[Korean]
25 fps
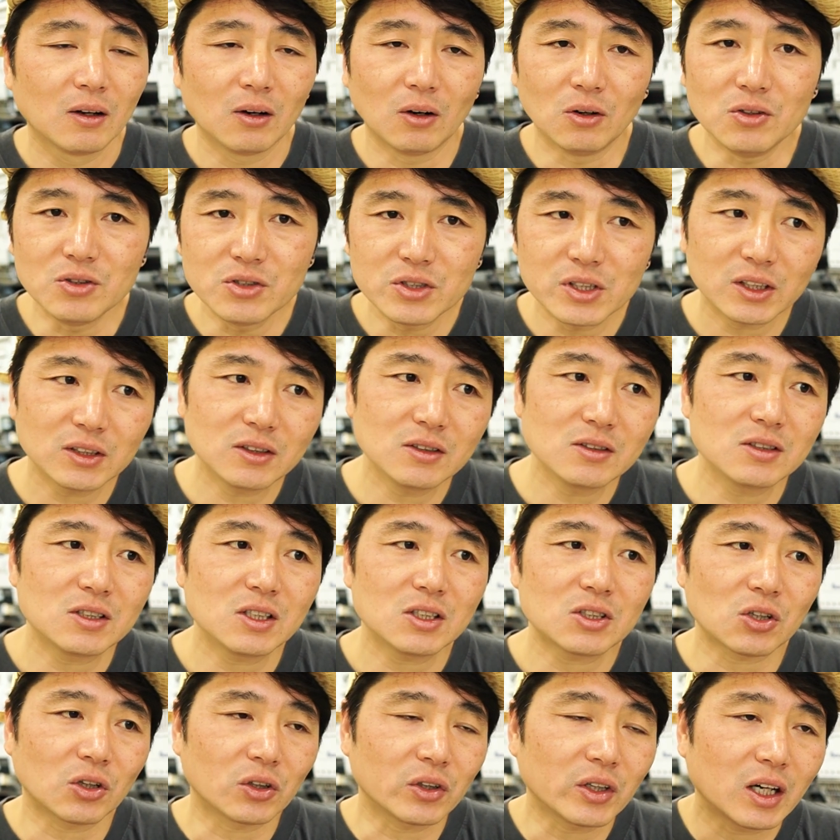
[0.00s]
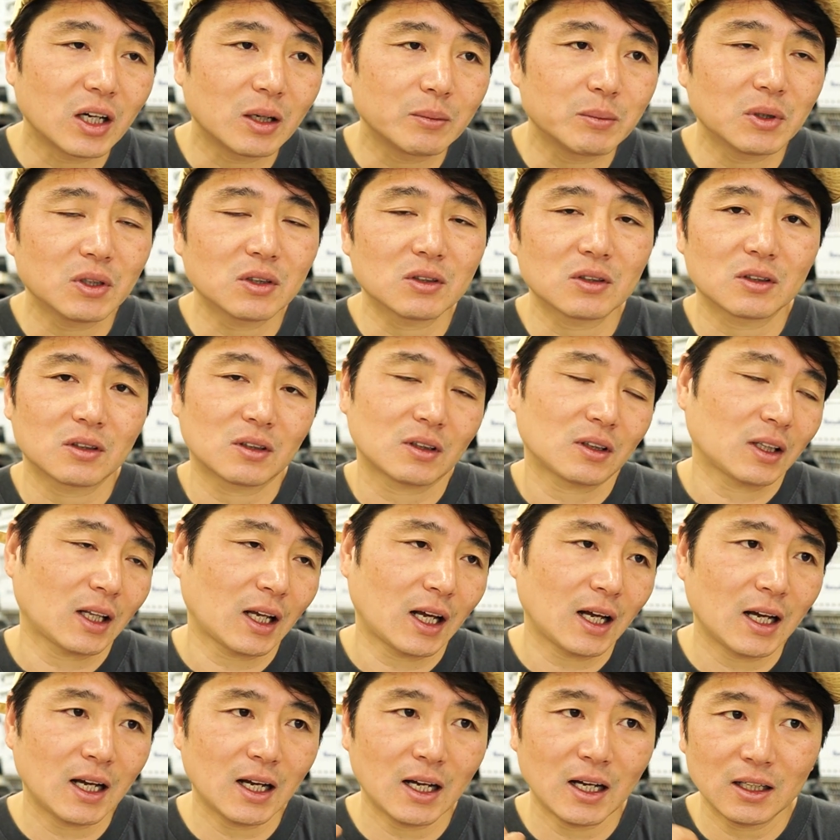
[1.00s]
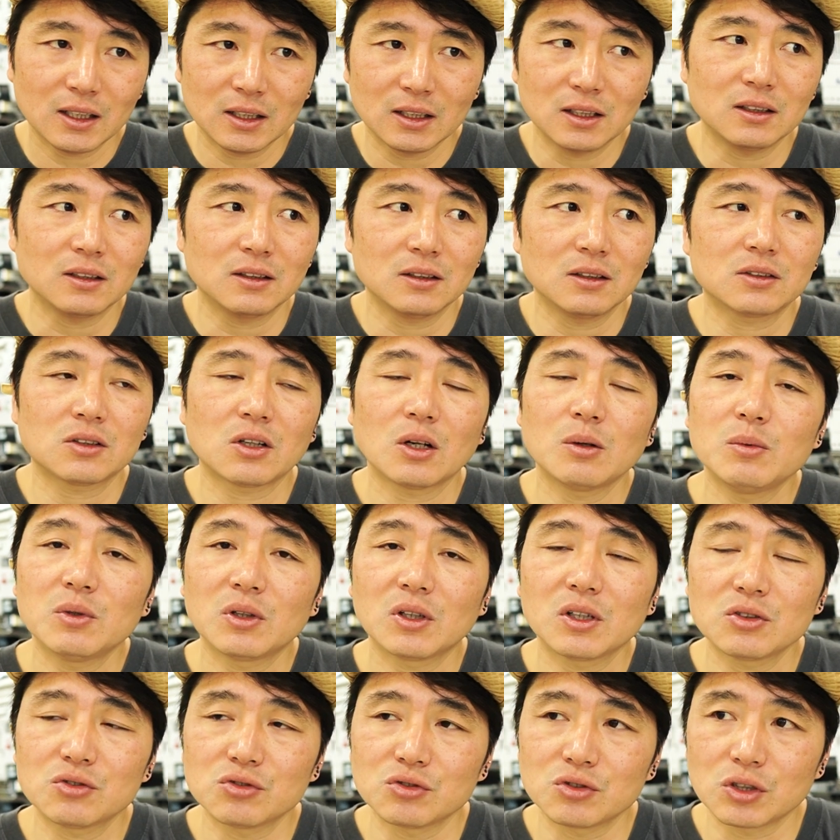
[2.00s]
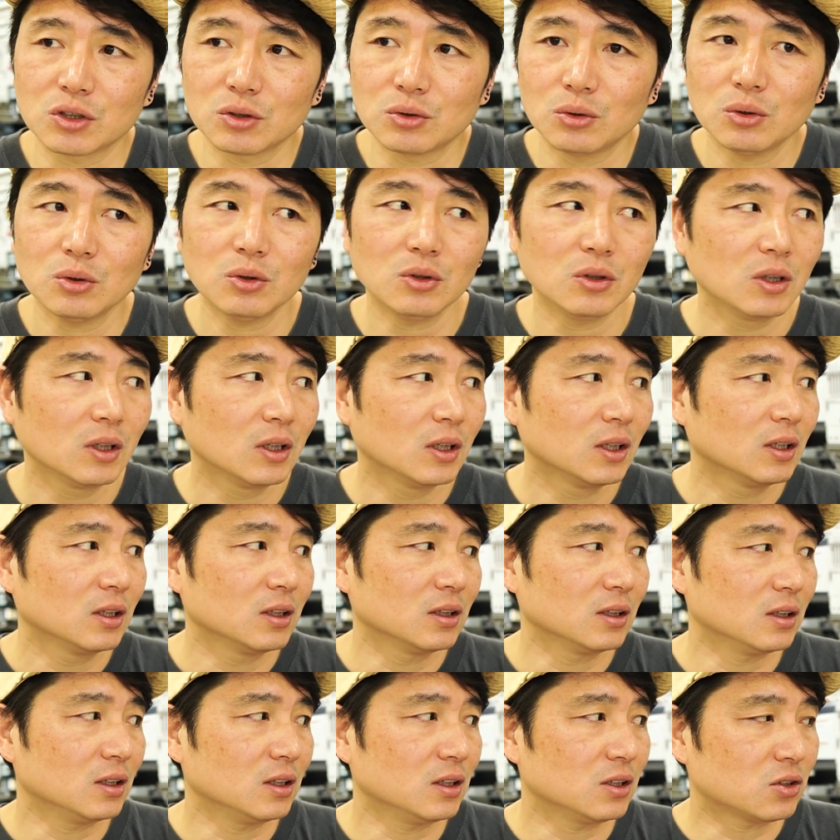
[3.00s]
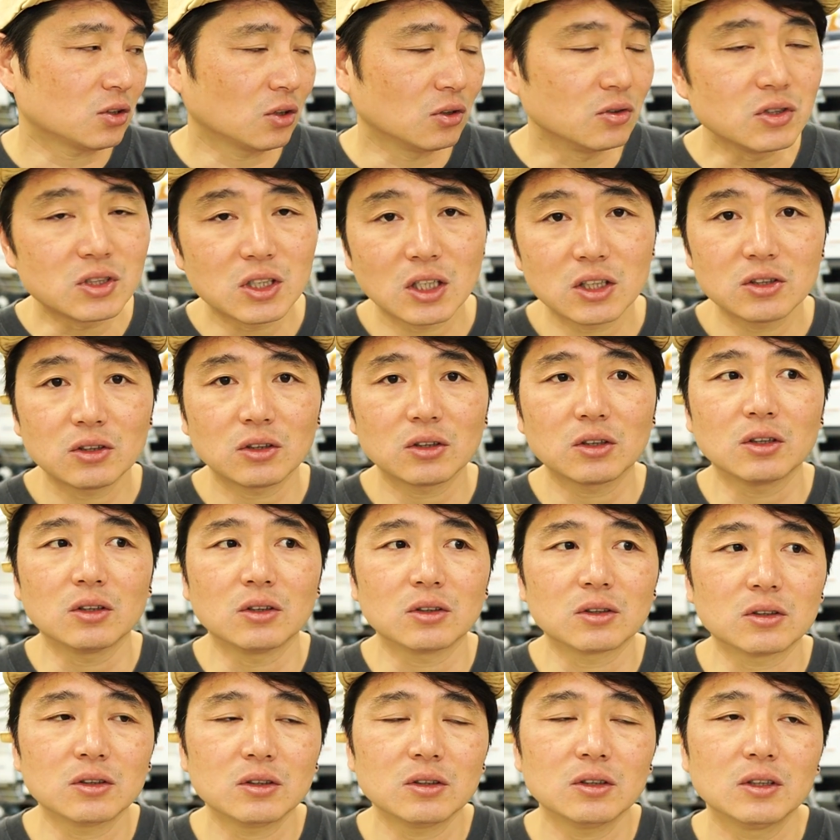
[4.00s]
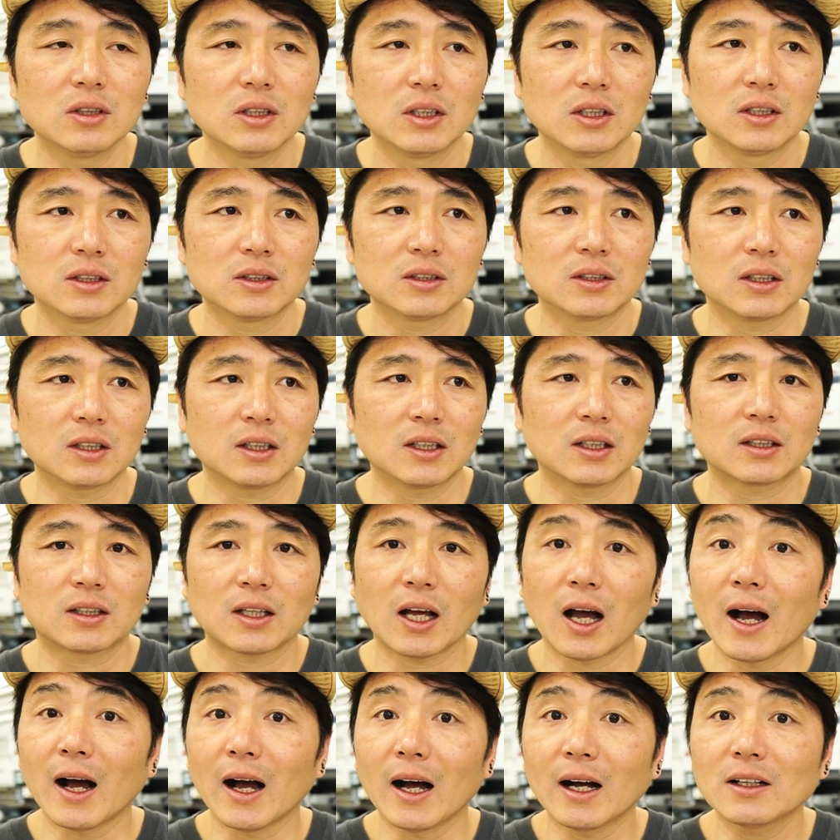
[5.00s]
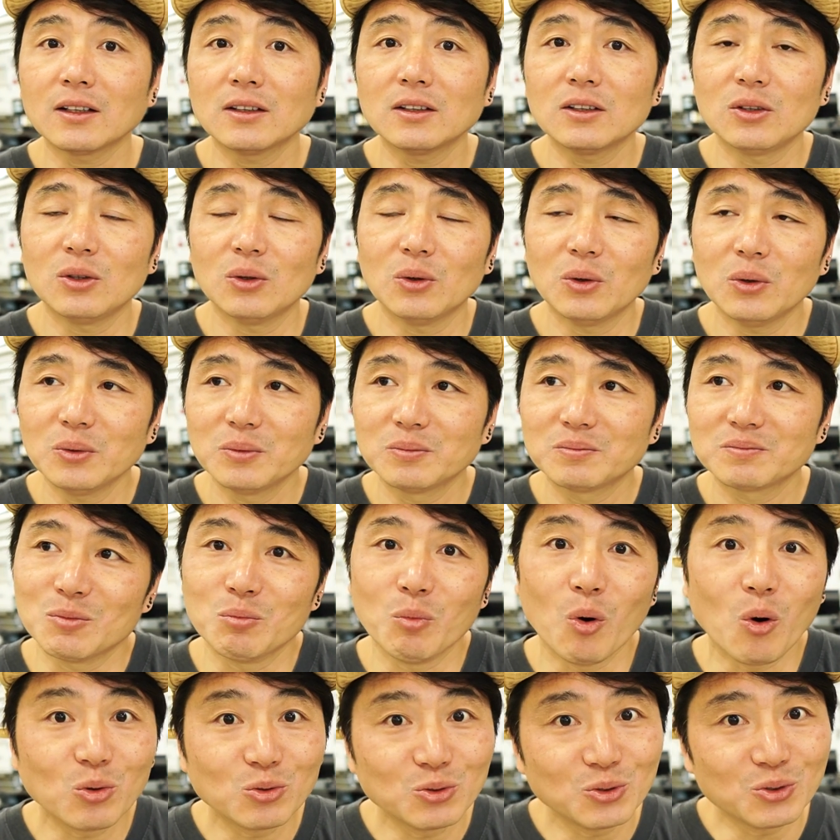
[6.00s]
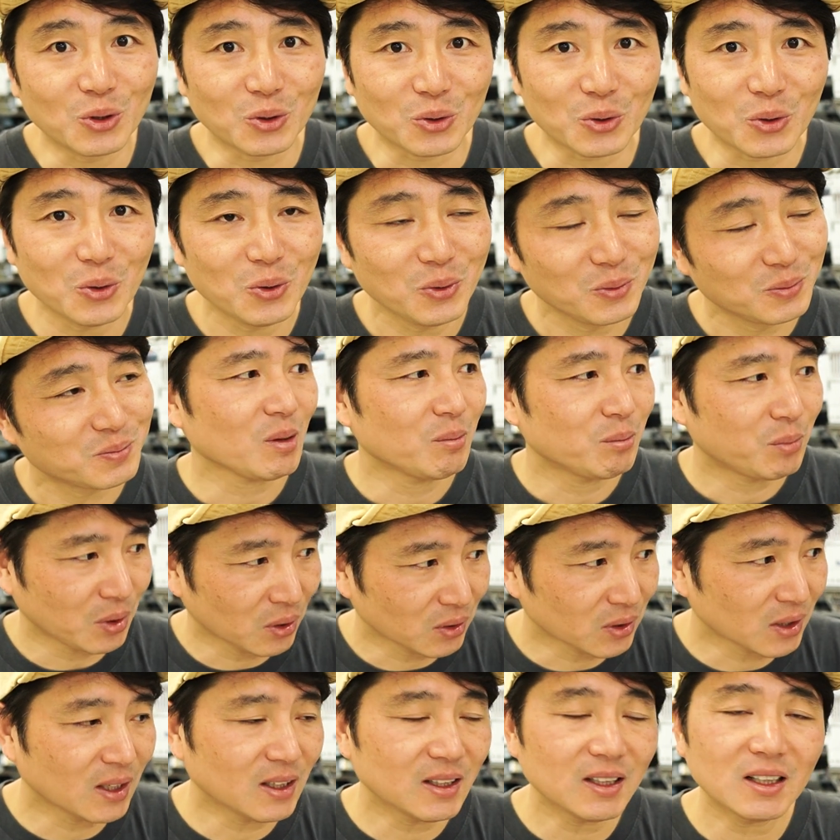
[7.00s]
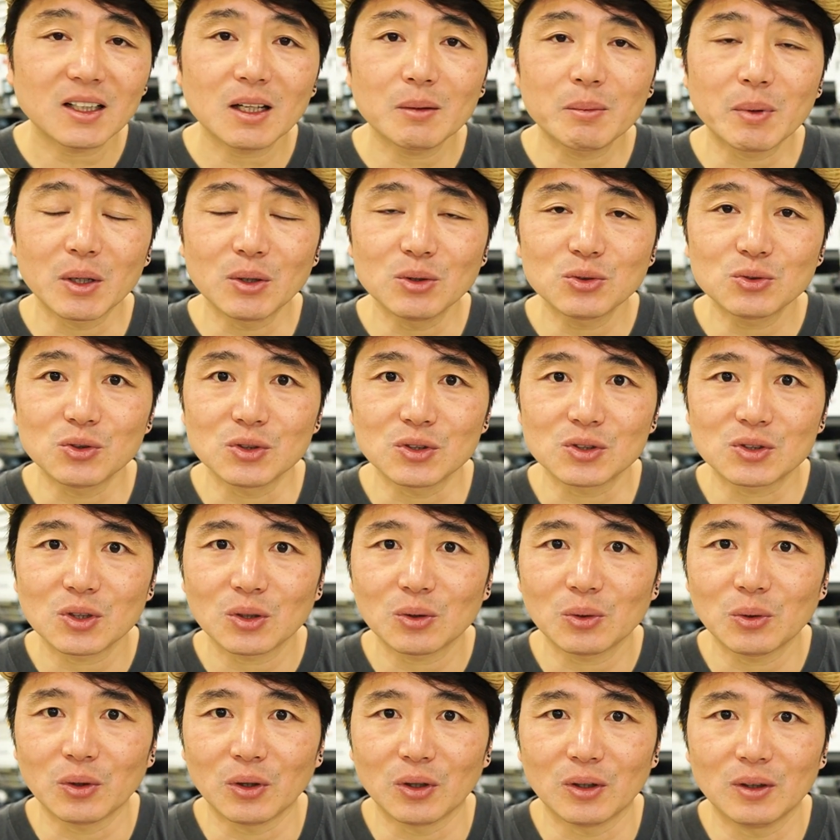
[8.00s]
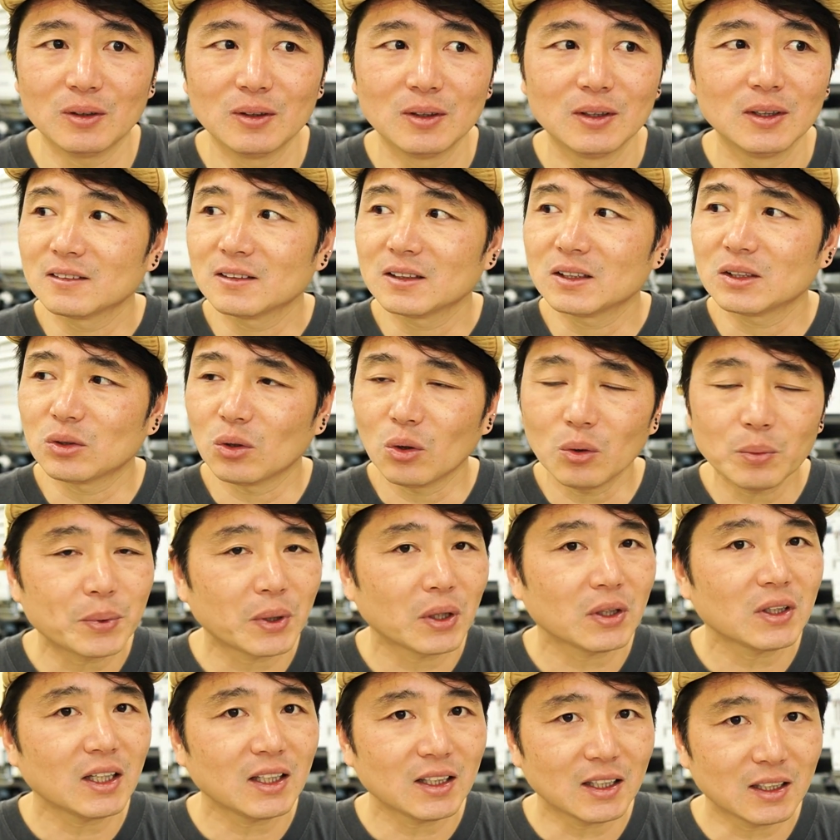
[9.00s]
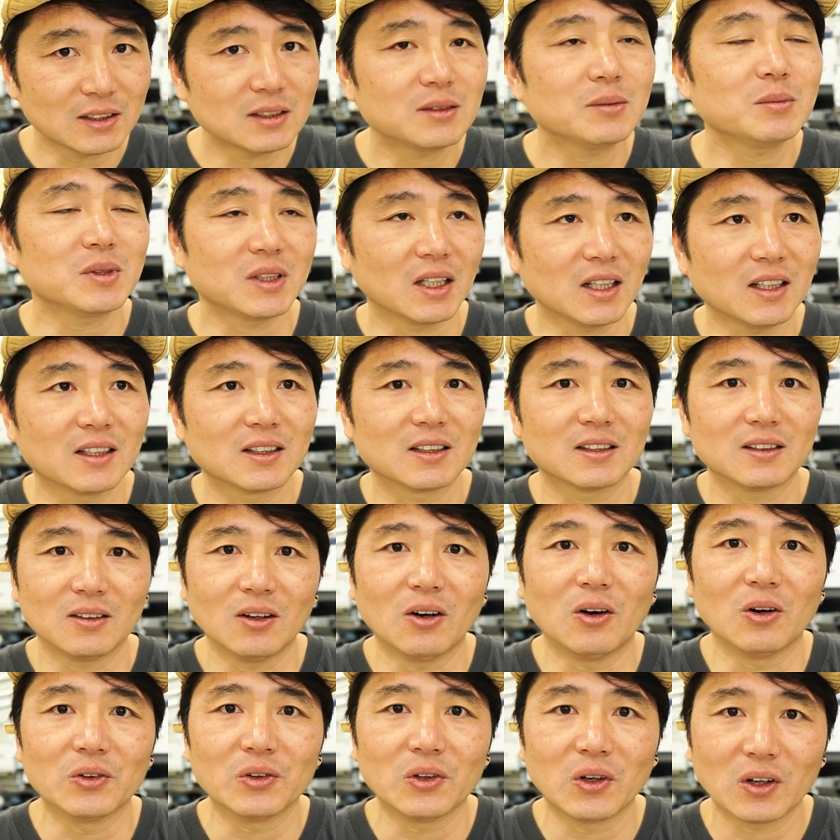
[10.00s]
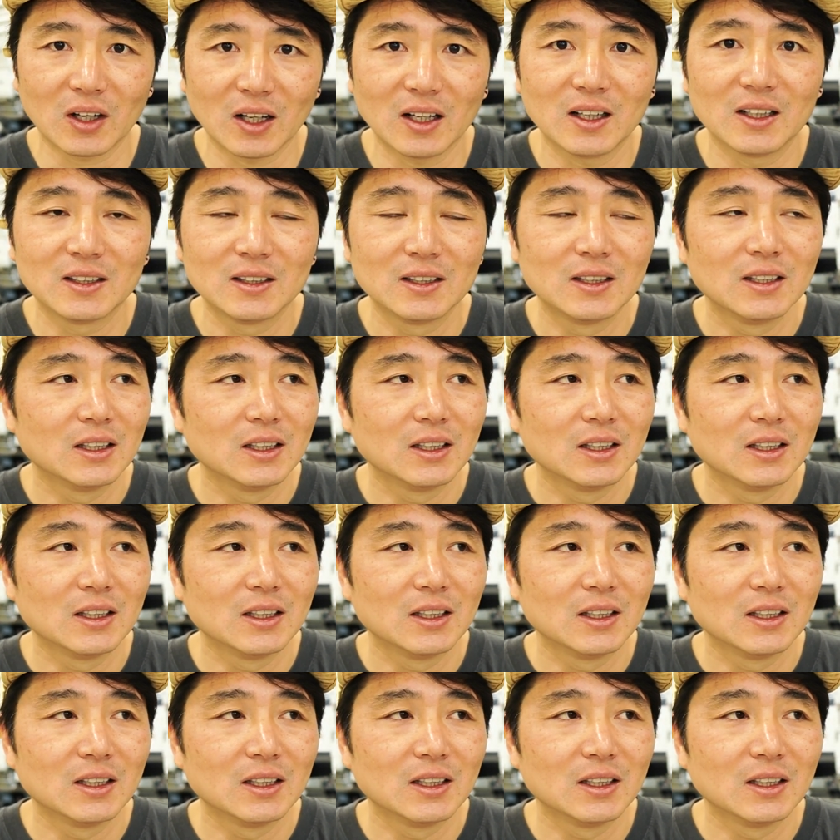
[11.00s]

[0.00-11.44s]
언제든지 전화하면 다 설명해 주시고 이 전체적인 거를 제가 다 한글로 모국어로 편안하게 배울 수 있었고요. 너무 편안했습니다. 어, 언어가.